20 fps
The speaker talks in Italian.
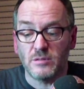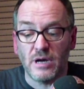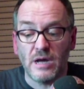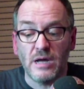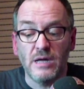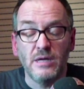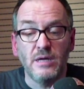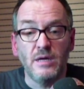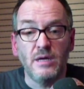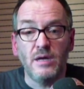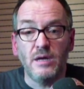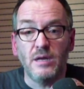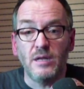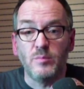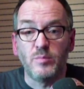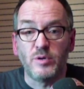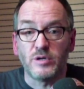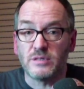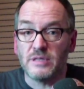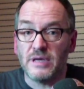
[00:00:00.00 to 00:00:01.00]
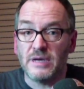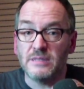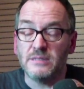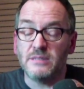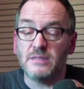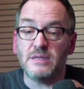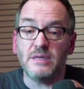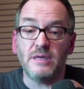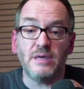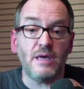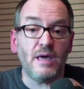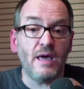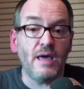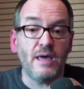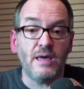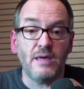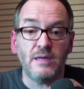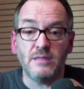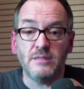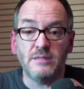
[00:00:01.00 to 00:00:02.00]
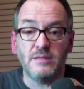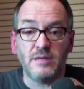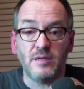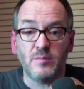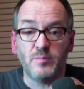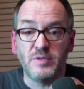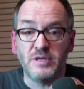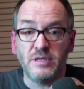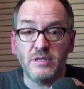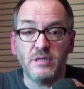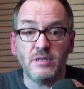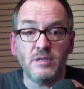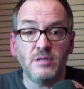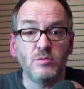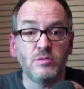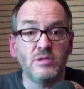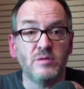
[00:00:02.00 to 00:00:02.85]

Ora l'importante è di riaprire,